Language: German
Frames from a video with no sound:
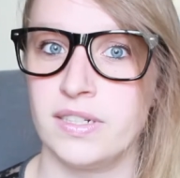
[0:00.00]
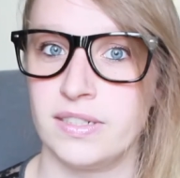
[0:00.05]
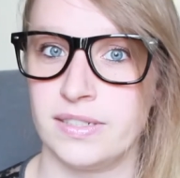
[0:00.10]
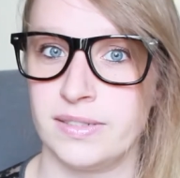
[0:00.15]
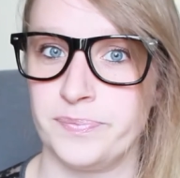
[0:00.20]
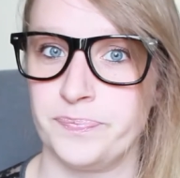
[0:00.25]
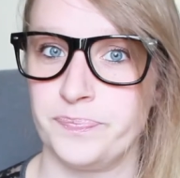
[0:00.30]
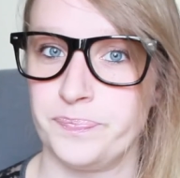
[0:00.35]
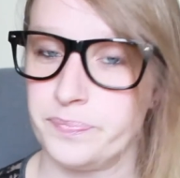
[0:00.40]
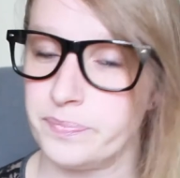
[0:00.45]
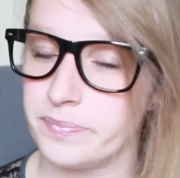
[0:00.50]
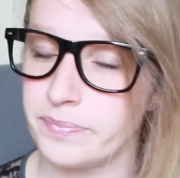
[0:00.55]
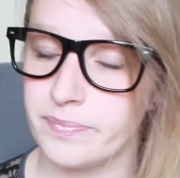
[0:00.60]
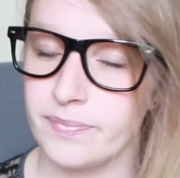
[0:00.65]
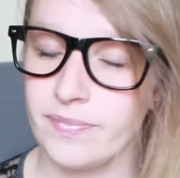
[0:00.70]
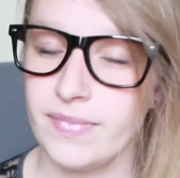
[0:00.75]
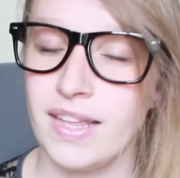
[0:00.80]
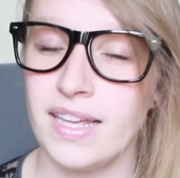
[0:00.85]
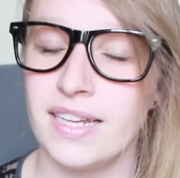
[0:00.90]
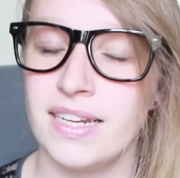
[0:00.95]
Ähm,
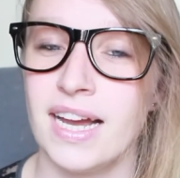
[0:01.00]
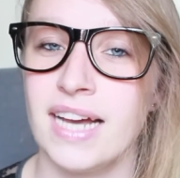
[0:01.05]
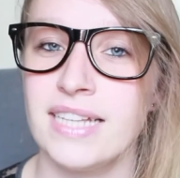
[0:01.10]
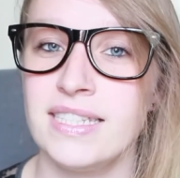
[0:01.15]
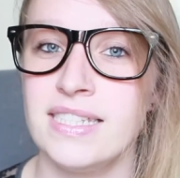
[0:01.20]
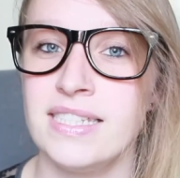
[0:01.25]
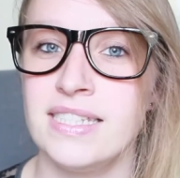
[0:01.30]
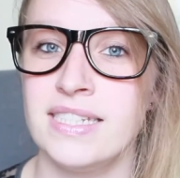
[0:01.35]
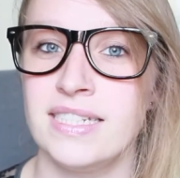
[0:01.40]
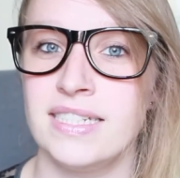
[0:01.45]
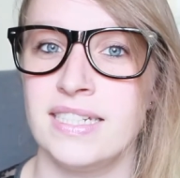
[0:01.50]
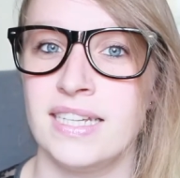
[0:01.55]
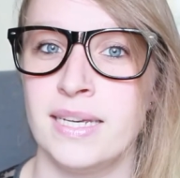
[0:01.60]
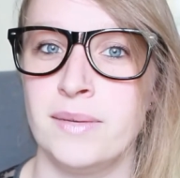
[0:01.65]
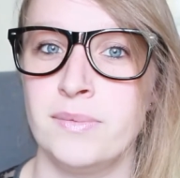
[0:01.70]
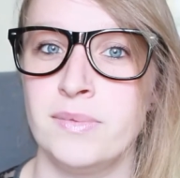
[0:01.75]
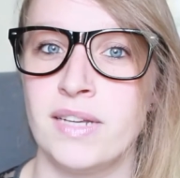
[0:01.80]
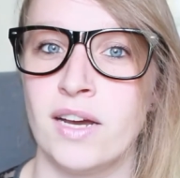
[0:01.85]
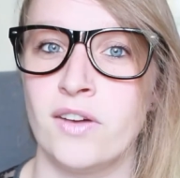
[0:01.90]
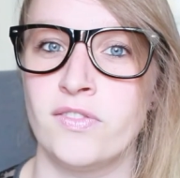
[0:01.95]
da hat sie sich
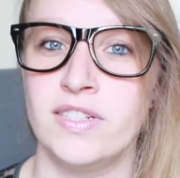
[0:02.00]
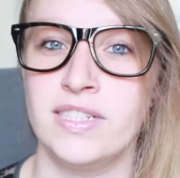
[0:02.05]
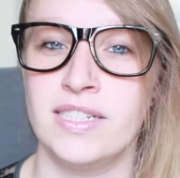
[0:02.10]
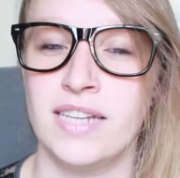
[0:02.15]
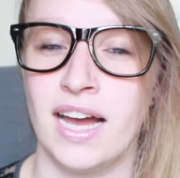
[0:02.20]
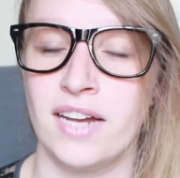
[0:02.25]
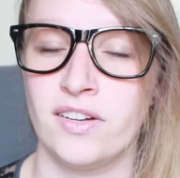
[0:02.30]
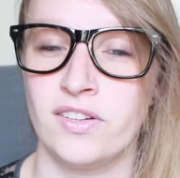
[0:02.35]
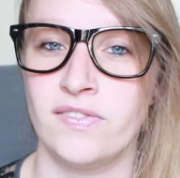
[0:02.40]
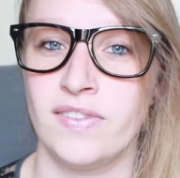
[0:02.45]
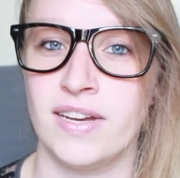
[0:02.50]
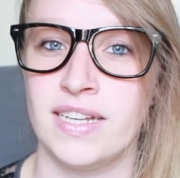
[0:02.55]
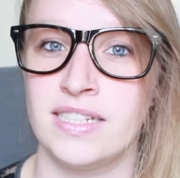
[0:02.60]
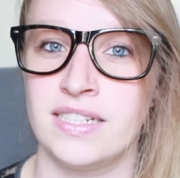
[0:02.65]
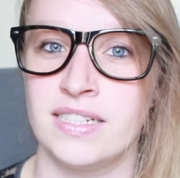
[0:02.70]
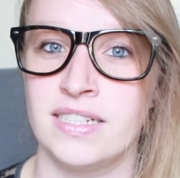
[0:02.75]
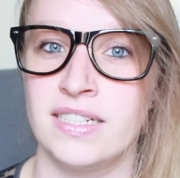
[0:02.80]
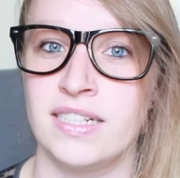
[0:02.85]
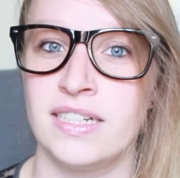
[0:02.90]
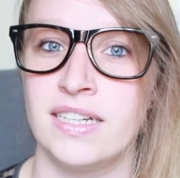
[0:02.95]
eben auf diese Art und
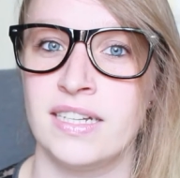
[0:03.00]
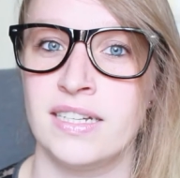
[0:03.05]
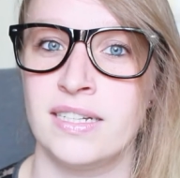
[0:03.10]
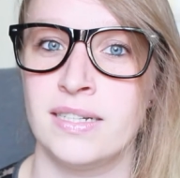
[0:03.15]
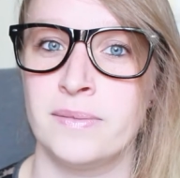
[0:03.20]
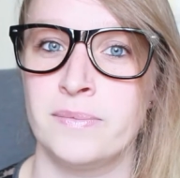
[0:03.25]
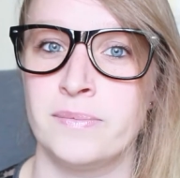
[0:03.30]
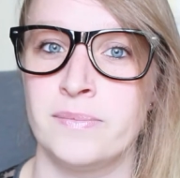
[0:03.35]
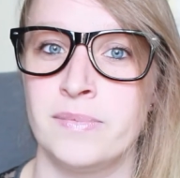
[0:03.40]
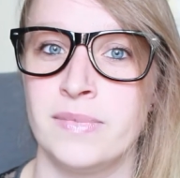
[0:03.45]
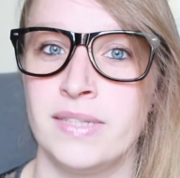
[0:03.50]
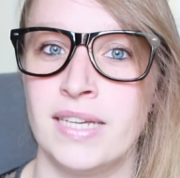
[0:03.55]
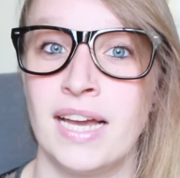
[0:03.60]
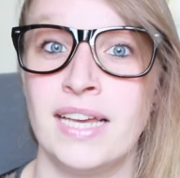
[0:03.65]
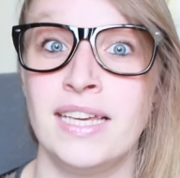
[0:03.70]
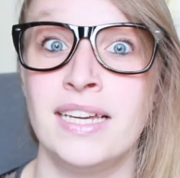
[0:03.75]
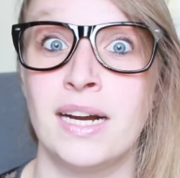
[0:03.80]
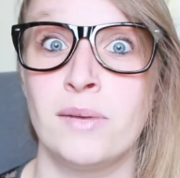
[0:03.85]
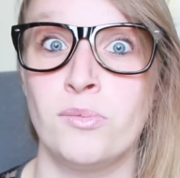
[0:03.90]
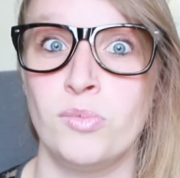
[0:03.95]
Weise ja,
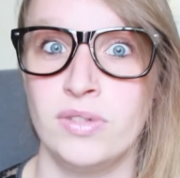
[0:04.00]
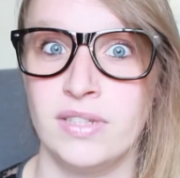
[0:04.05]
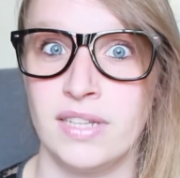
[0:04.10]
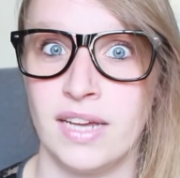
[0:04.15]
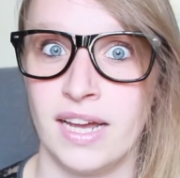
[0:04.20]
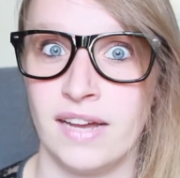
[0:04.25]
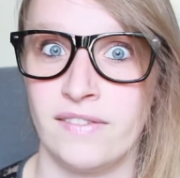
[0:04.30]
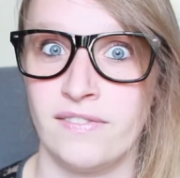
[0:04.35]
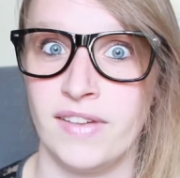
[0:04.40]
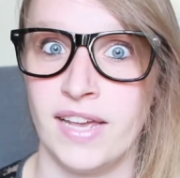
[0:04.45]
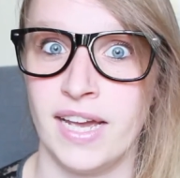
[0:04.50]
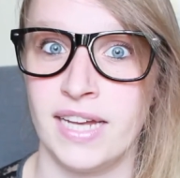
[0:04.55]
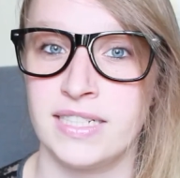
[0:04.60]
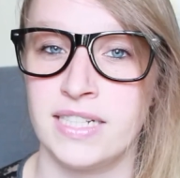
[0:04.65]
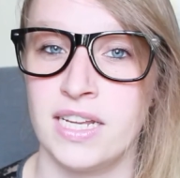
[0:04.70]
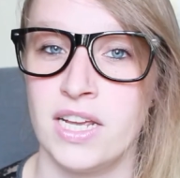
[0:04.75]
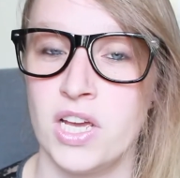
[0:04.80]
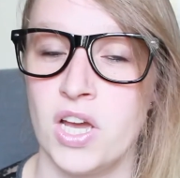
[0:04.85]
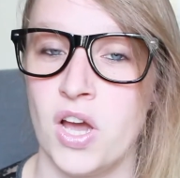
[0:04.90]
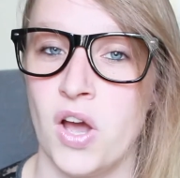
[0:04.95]
ihrer Mutter
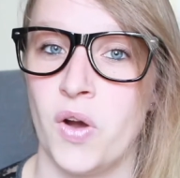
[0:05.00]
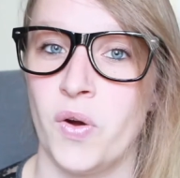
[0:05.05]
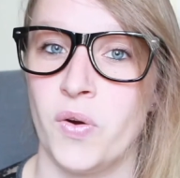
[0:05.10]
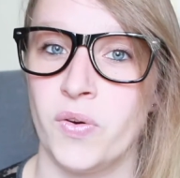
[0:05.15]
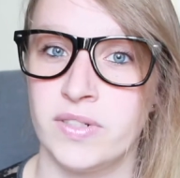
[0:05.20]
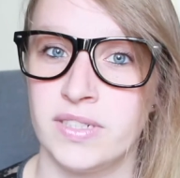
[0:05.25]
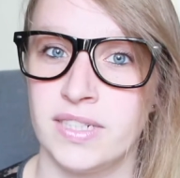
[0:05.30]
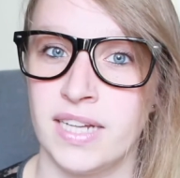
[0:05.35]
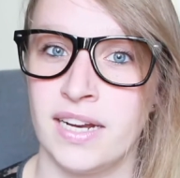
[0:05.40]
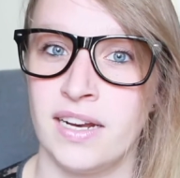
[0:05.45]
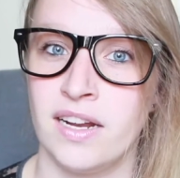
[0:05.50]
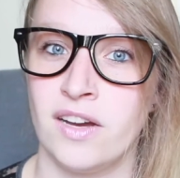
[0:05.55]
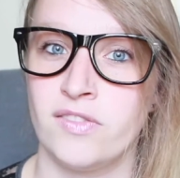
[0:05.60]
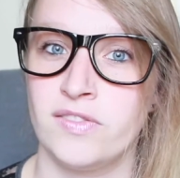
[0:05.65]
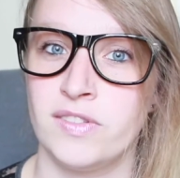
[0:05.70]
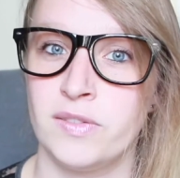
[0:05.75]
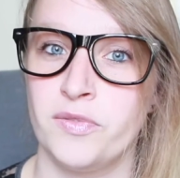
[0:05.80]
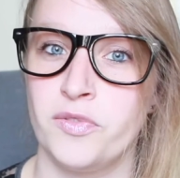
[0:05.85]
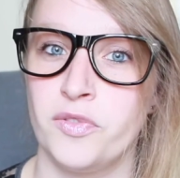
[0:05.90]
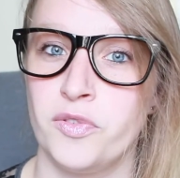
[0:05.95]
erwehrt und dann auf
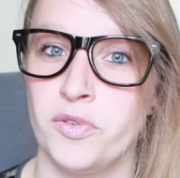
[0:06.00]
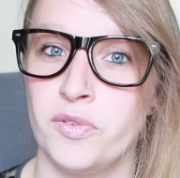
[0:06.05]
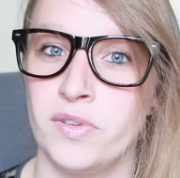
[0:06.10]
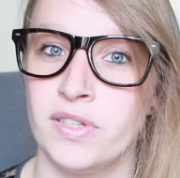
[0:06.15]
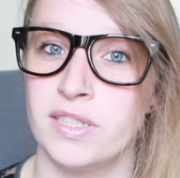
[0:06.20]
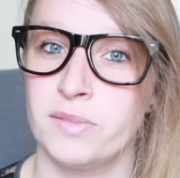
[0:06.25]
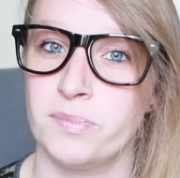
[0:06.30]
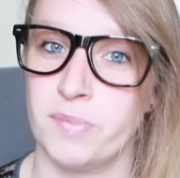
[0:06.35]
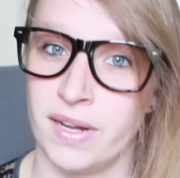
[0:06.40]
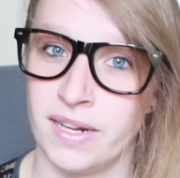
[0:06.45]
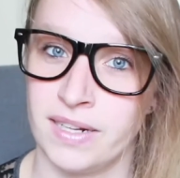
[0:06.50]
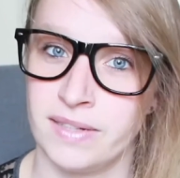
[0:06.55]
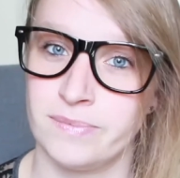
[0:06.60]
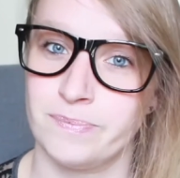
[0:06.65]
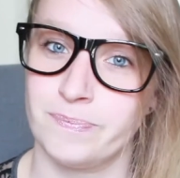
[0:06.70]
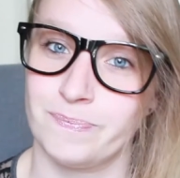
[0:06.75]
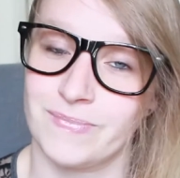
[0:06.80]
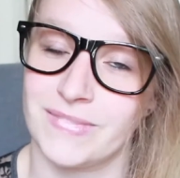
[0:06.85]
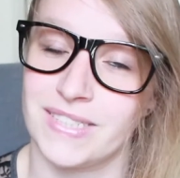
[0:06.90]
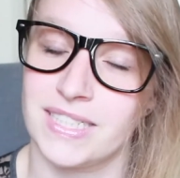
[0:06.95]
dem Frühlingsball